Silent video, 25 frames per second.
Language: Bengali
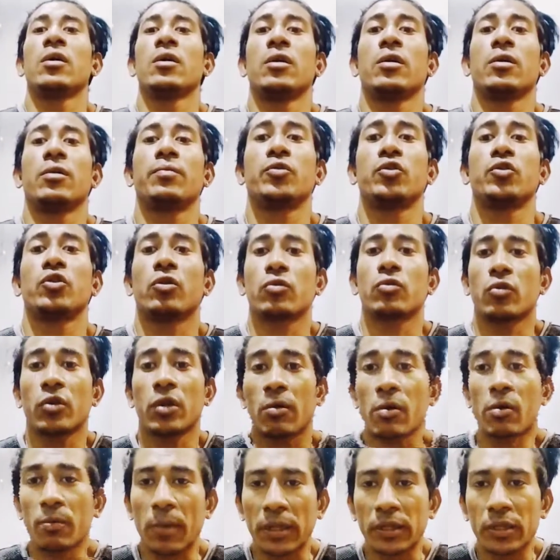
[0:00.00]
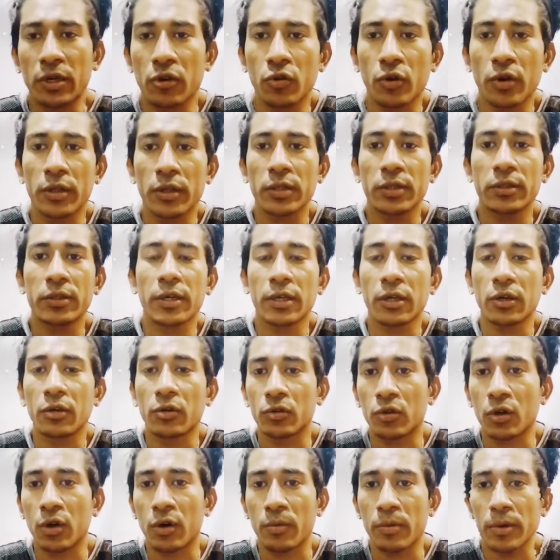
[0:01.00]
চট করে আমার মাথায়ও ঢুকিনি যে কী করতে
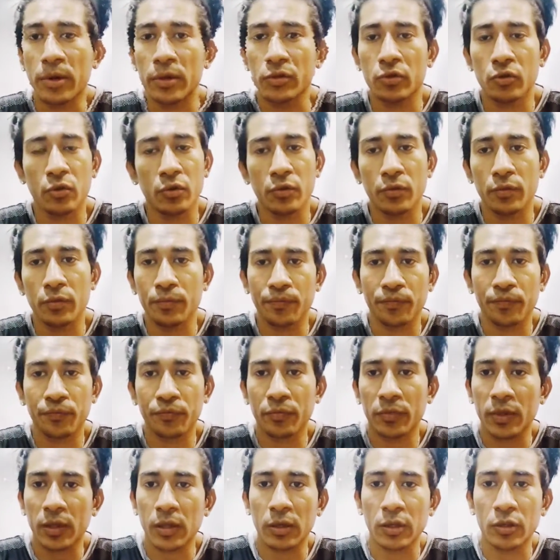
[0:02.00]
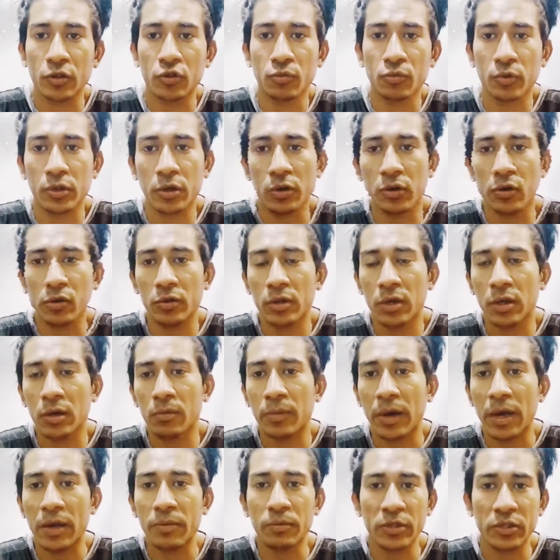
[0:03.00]
হবে সো কিছু মনে করো না বাই
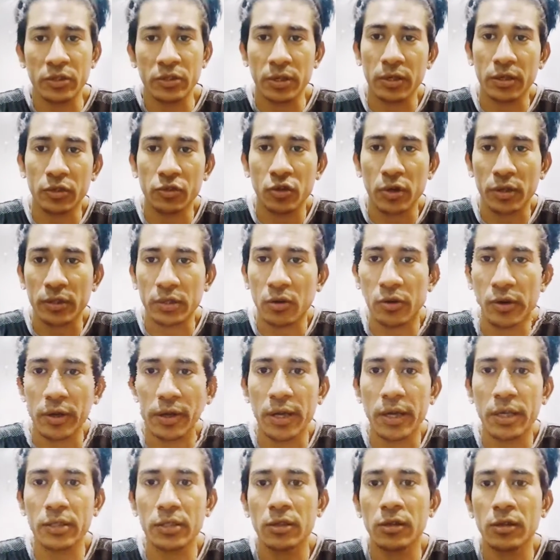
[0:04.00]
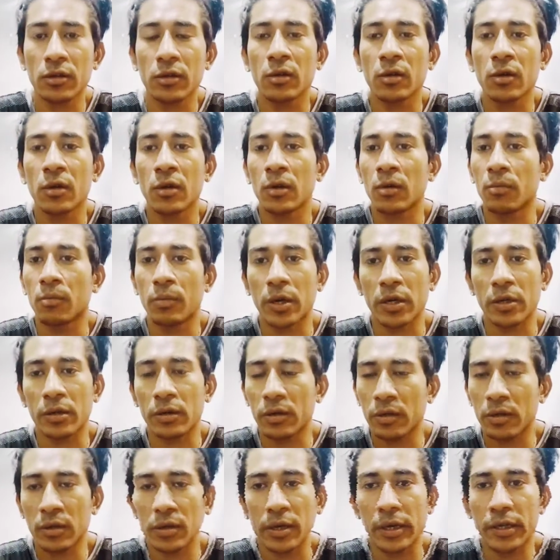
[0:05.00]
মিস্টেক কিছু একটা হয়ে গেছে বাট
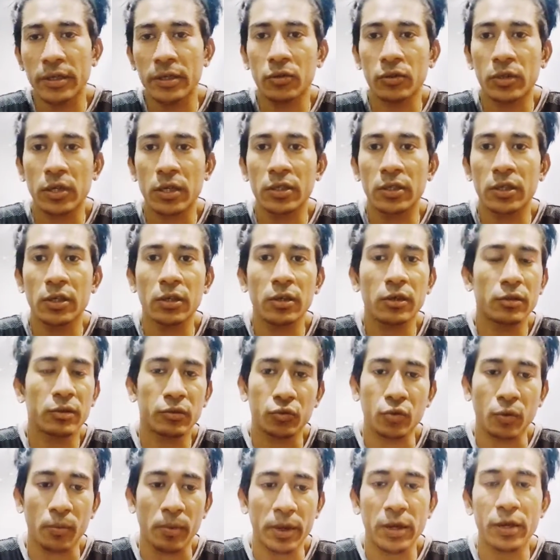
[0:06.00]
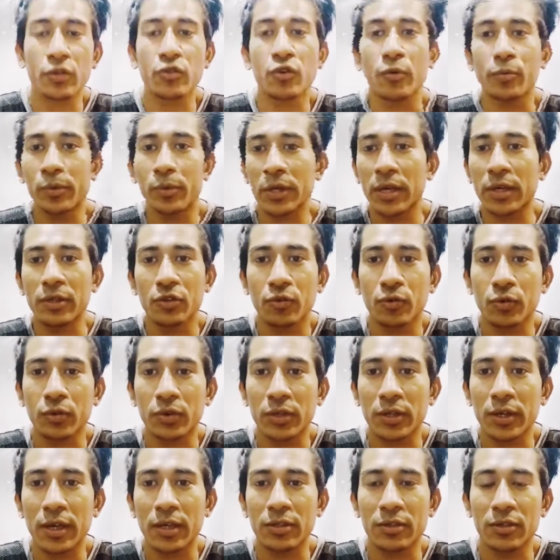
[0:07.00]
এটাও না যে তোমাকে টপকে কিছু করতে
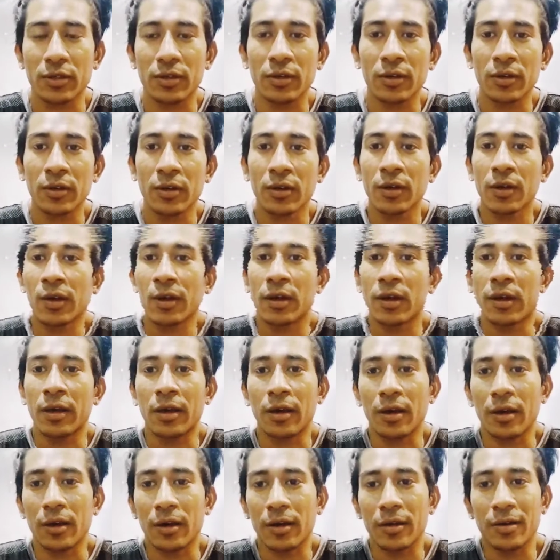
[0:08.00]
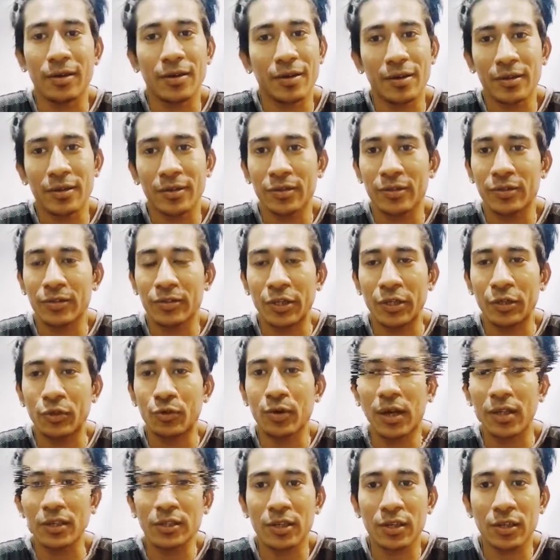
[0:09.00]
চাইছি ইউটিউব
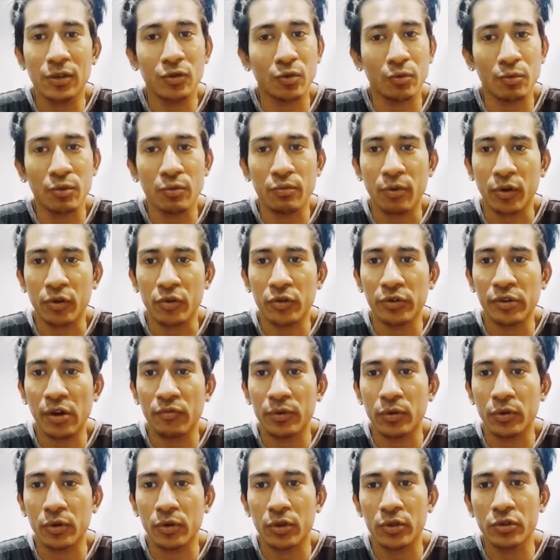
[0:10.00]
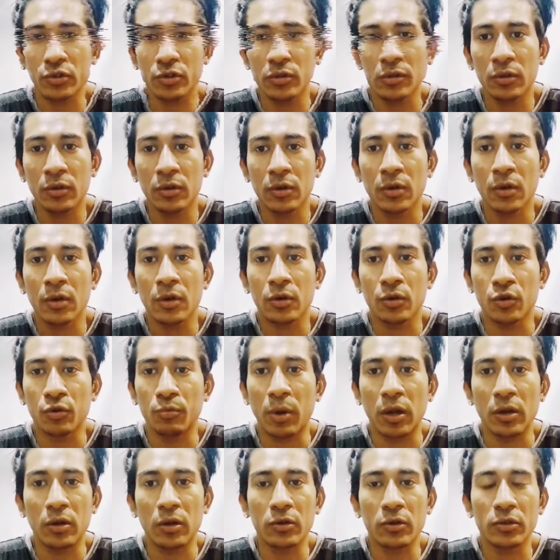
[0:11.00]
আছে তুমি ফটোগ্রাফি করেছো খুব ভালো
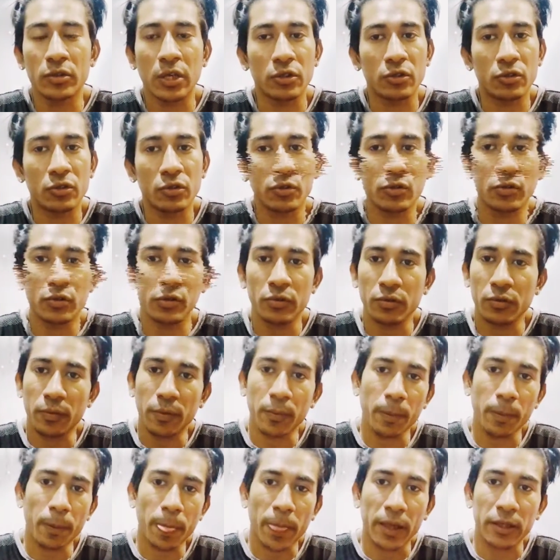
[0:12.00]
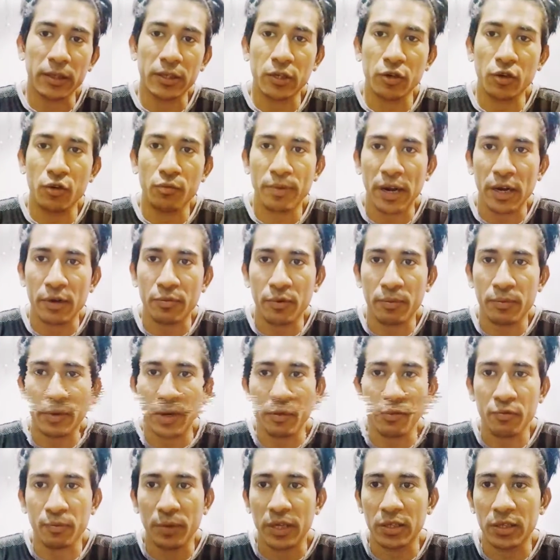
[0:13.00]
যার জন্য আজকে ওই প্ল্যাটফর্মটা আমি
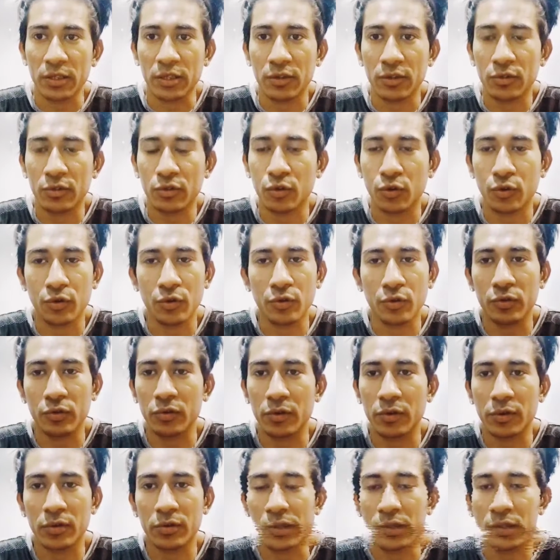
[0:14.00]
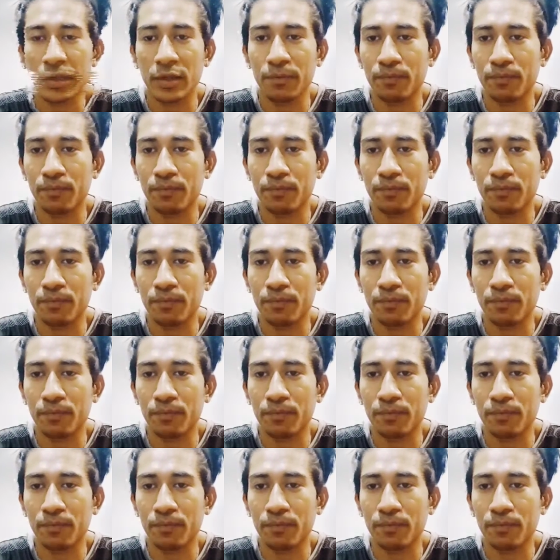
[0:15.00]
পেয়েছি সো সন্দীপ